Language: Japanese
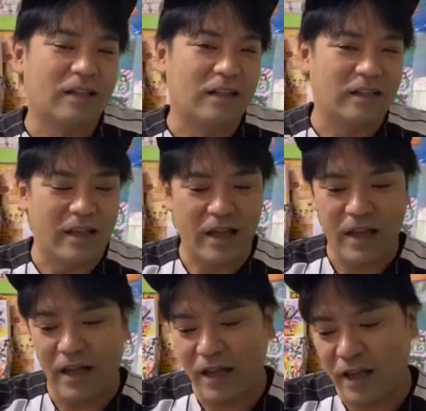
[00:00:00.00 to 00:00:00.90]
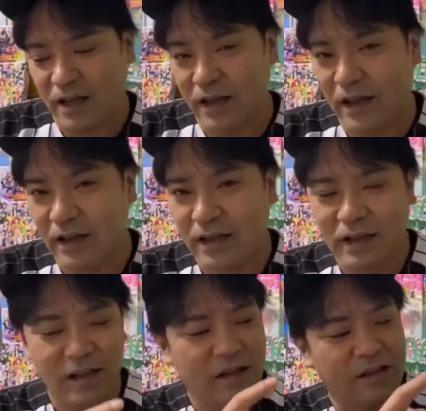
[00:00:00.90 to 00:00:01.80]

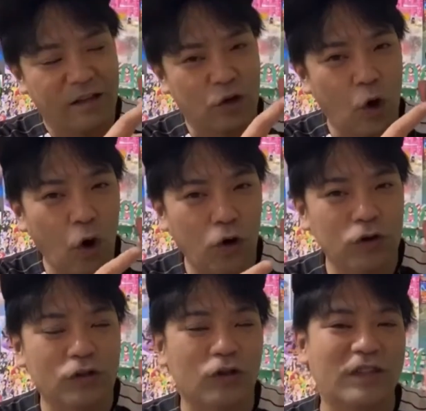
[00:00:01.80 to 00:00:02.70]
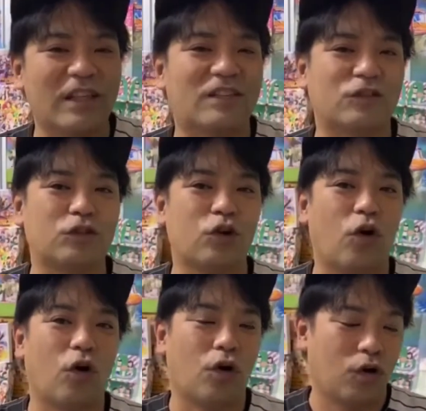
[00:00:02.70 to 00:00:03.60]
えー、ゴールドディスク
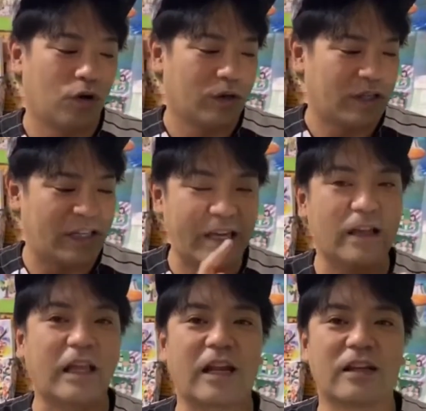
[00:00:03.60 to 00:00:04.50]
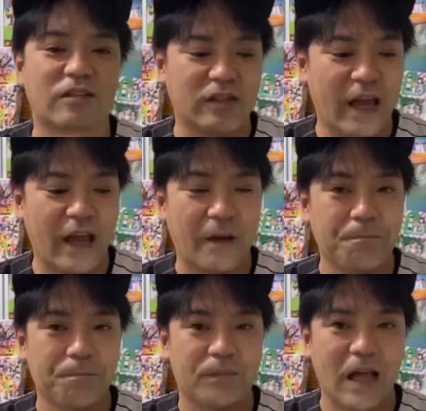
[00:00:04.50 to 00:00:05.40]
を引けたらですね、
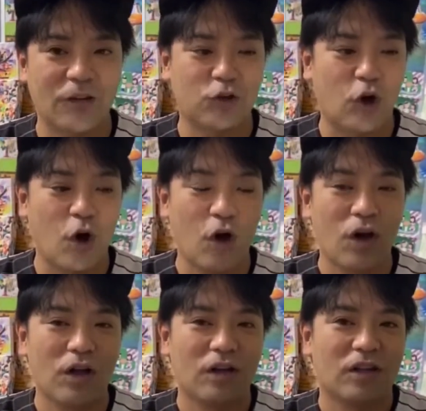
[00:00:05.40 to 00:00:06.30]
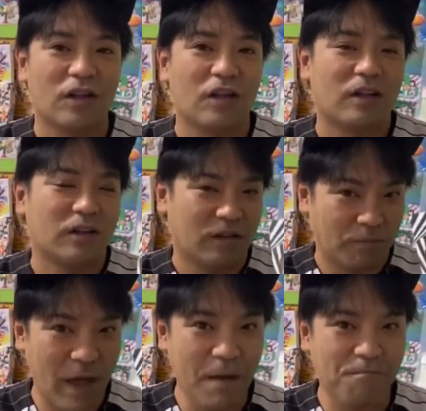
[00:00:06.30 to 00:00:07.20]
なんと、
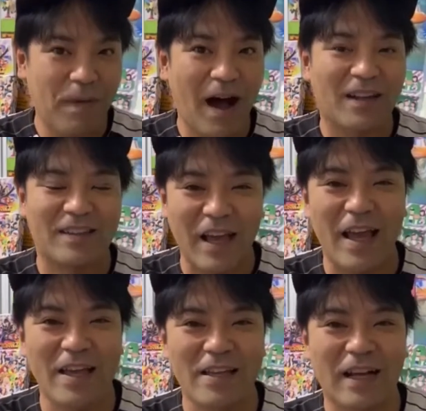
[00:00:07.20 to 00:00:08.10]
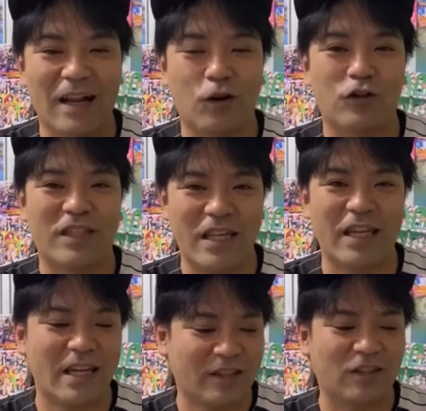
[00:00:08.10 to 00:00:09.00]
メンバー全員からの直
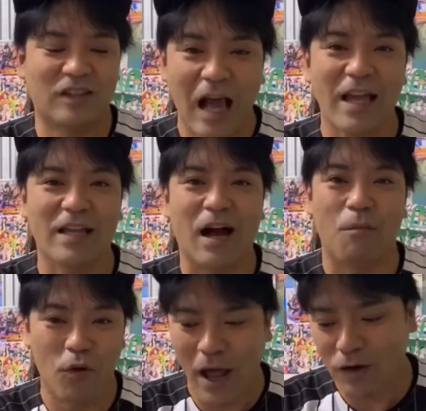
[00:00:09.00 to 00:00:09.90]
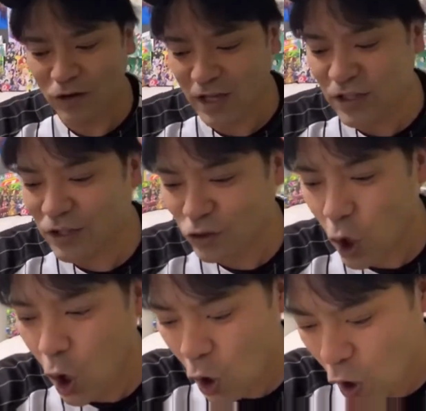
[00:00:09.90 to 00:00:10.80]
筆サインがもらえるらしいんです
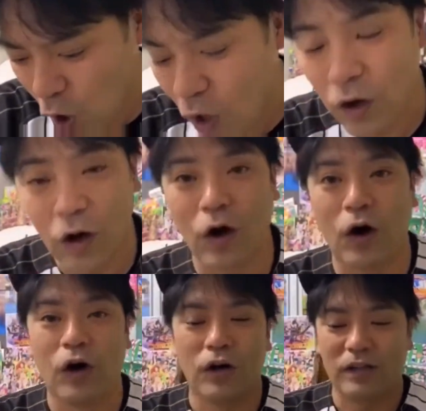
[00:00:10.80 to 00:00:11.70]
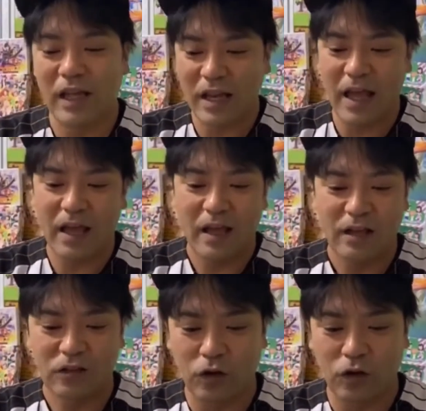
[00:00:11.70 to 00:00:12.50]
よ。うん。でね、それ